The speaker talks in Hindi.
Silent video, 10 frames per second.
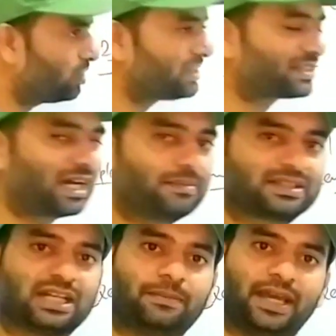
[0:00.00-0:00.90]
तो इसका
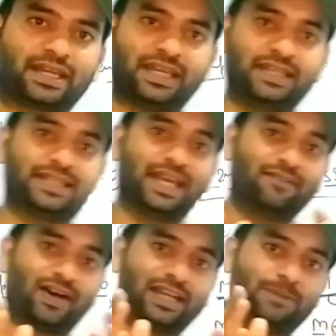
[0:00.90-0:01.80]
मतलब है कि
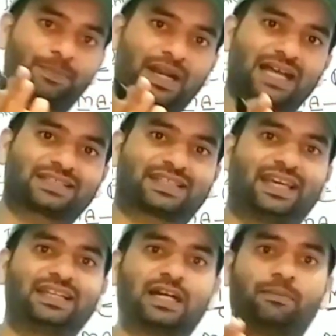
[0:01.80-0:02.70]
ये वाली ब्रास
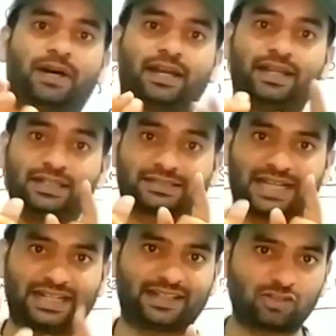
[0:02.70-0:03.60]
केज हमारी
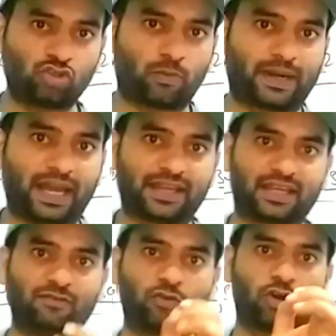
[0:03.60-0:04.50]
सेंटर जो
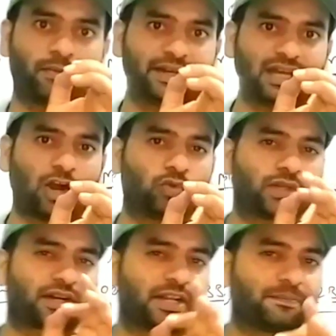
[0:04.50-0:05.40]
बनाएगी वो हमारी
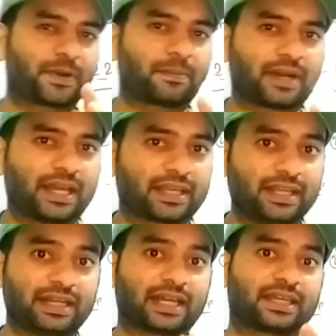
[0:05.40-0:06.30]
आउटर रिंग पर
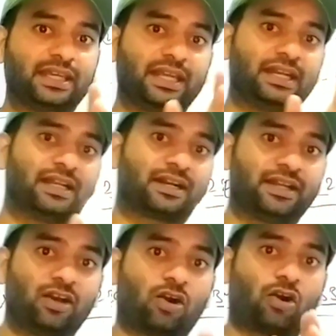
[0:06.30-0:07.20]
बनाएगी ना कि इनर
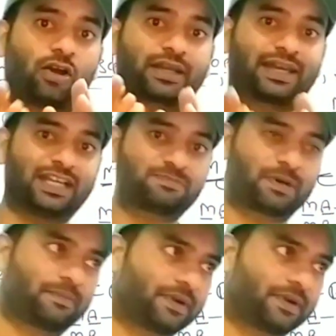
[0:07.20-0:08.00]
रिंग और और केज पर